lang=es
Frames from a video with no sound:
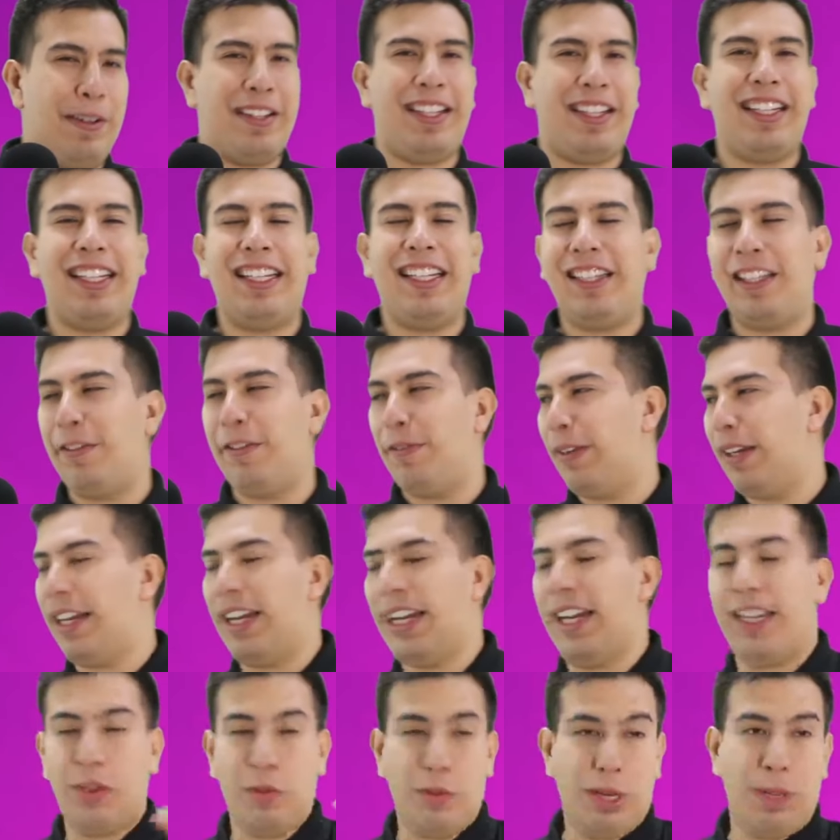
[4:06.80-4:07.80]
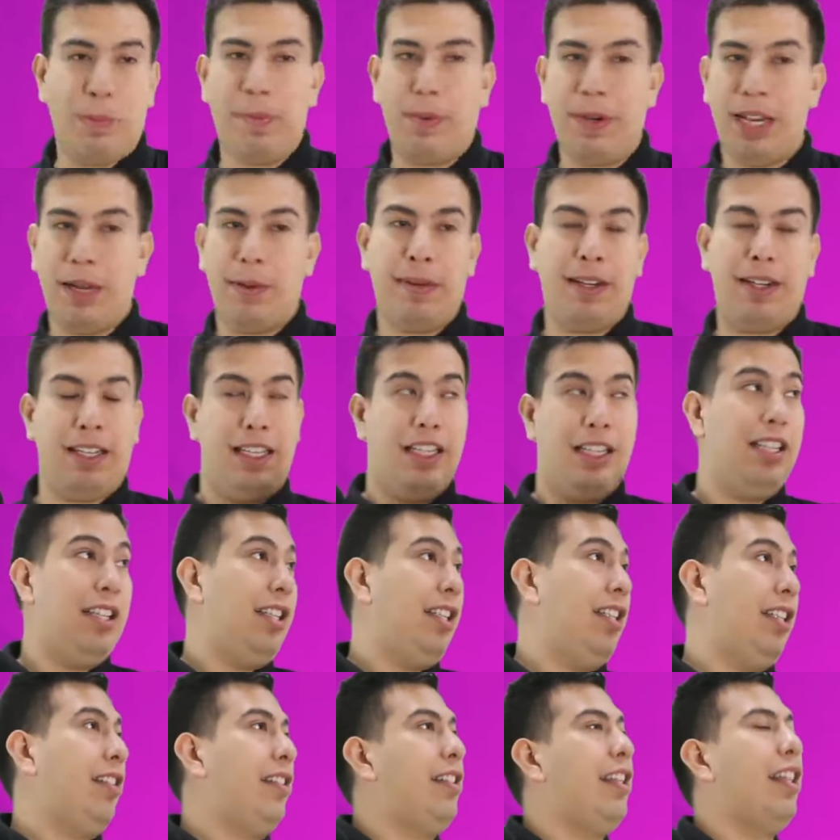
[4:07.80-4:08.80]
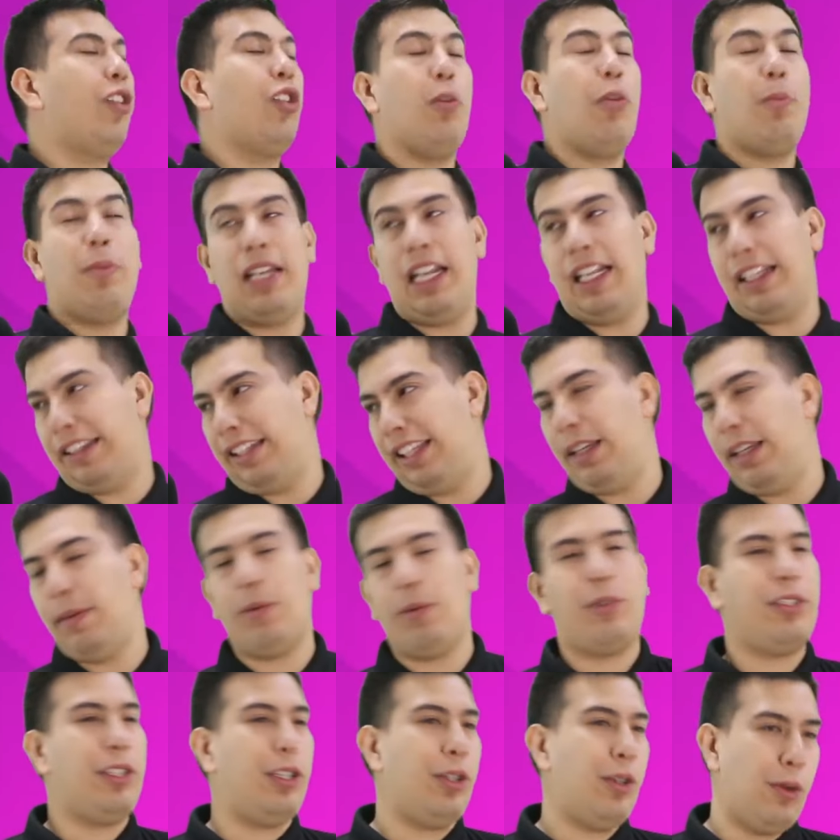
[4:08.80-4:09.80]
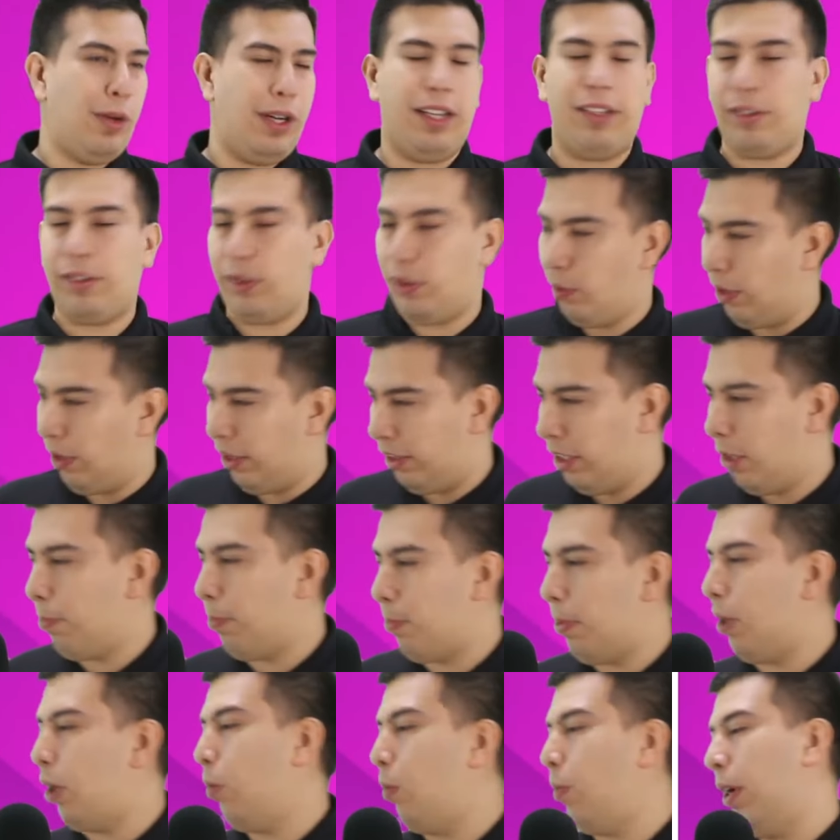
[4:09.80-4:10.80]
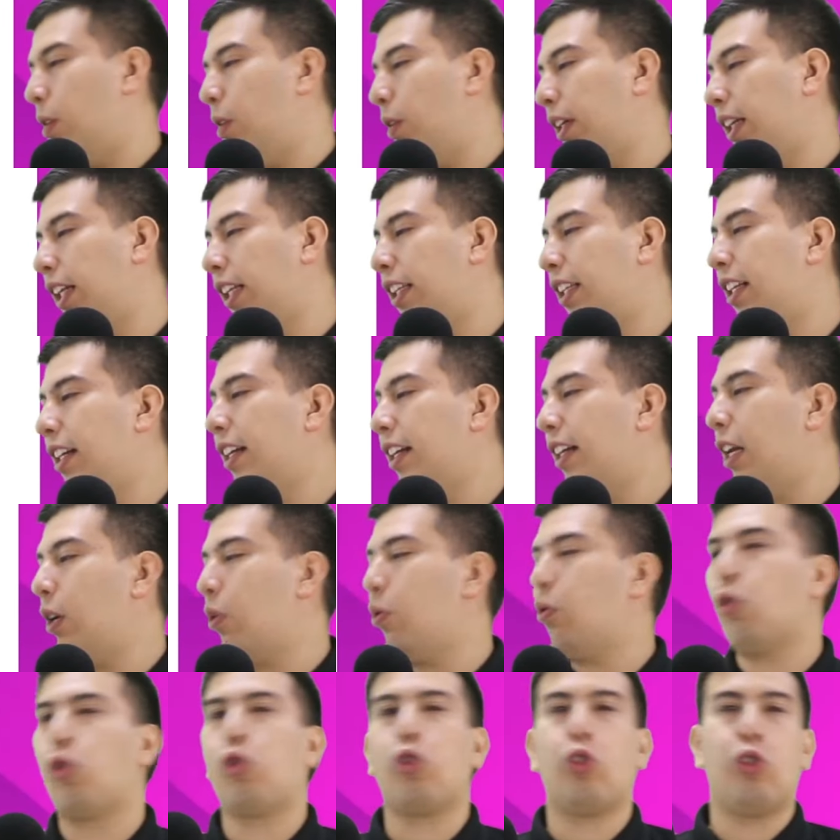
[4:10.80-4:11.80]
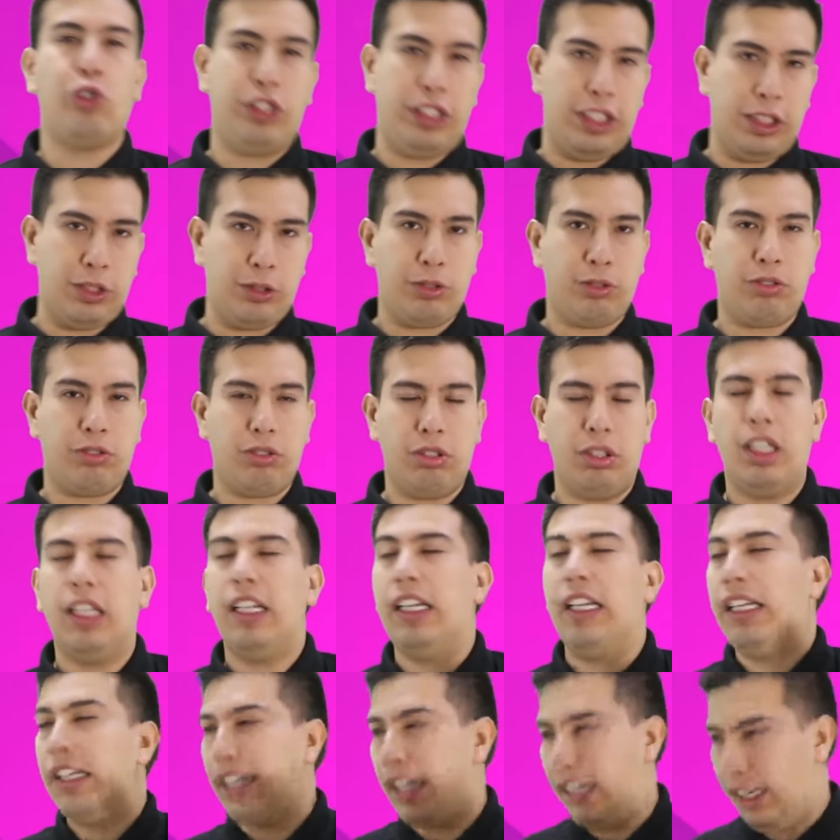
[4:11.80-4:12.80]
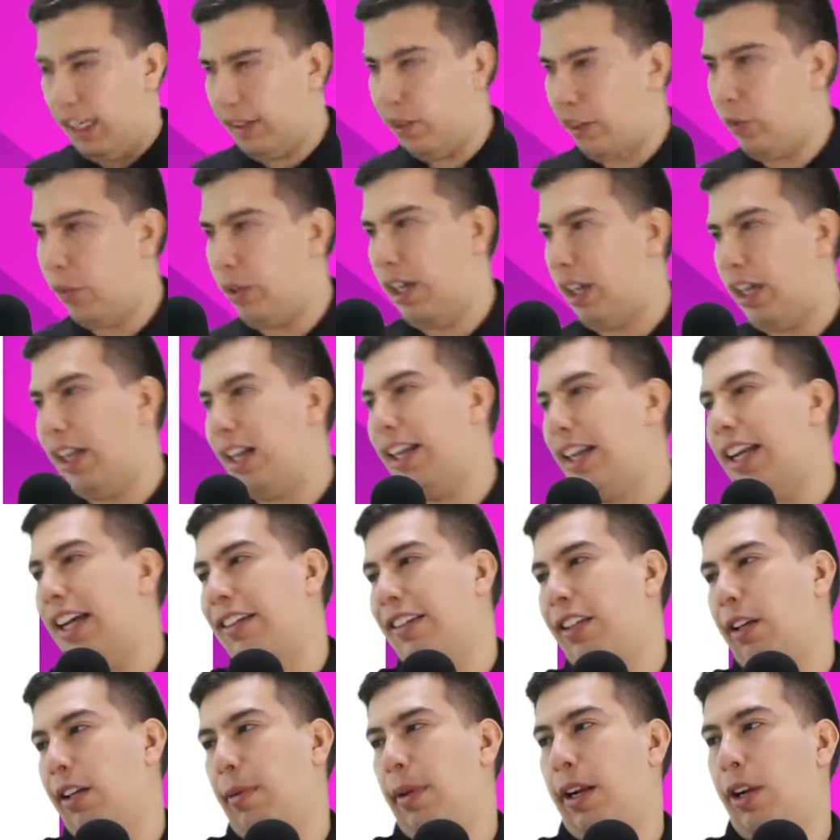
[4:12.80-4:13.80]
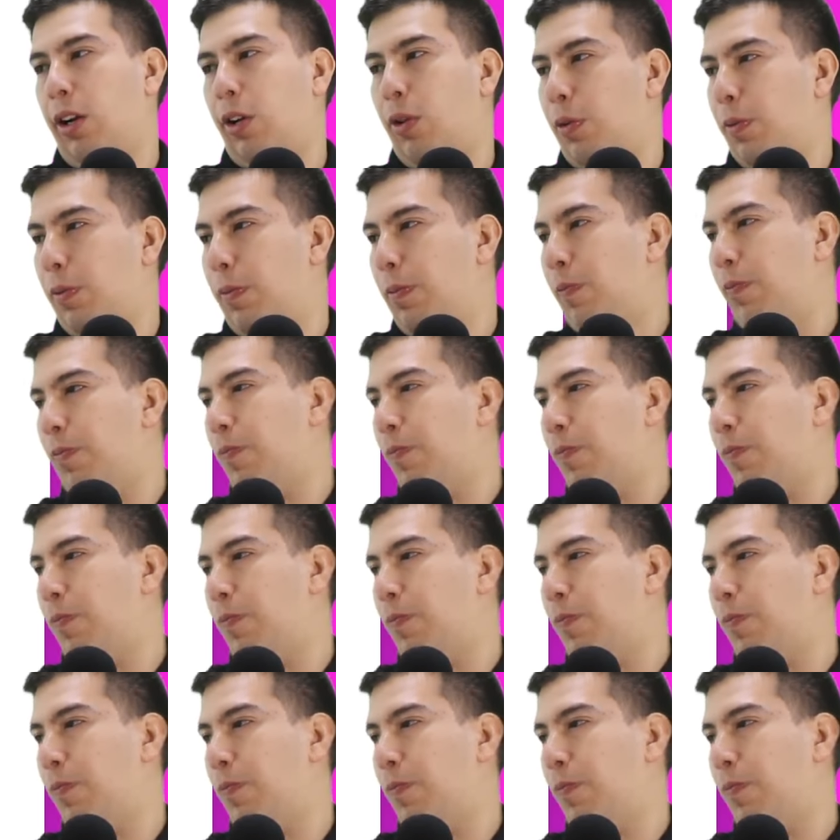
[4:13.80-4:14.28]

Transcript: vista identificar en una palabra si es nominativo, si no es o así, pero bueno, aquí tienen algunos consejos que les ayudarán a saberlo.